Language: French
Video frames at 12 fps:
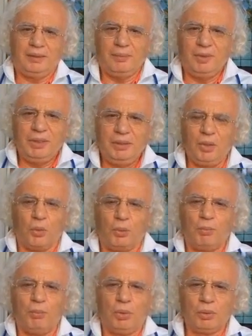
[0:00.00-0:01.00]
Chers
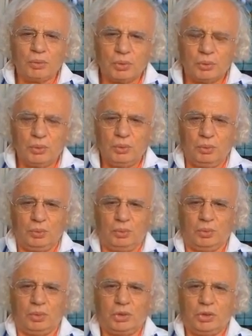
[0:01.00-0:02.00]
amis,
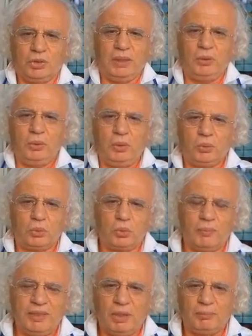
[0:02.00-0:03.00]
bonjour. Je
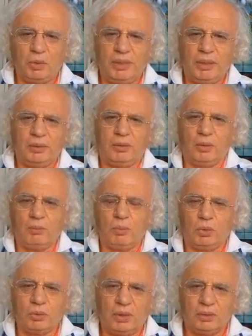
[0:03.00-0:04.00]
salue tous mes abonnés dans
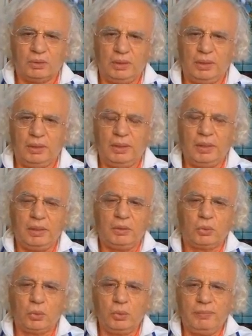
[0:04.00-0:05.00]
le monde
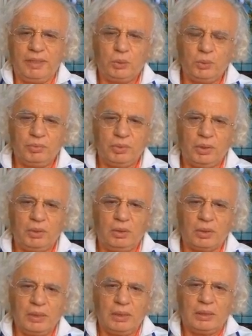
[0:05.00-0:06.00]
entier, tous mes
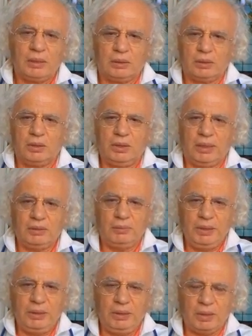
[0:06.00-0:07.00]
suiveurs.
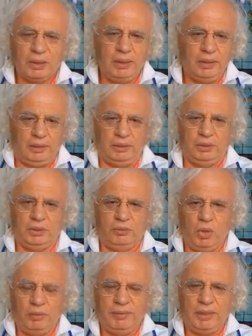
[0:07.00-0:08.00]
J'admire et
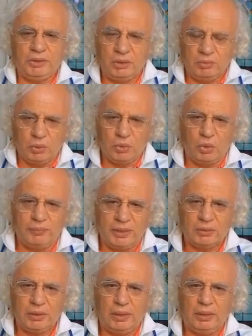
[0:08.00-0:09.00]
je vous remercie de vos
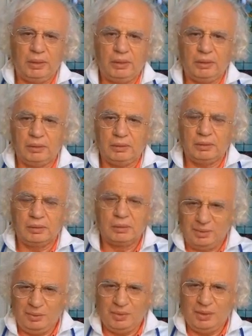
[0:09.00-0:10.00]

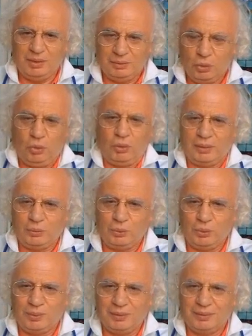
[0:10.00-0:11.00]
commentaires. Au revoir. Non,
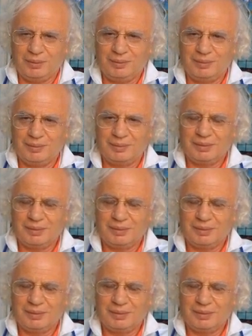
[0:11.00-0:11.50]
à tout de suite.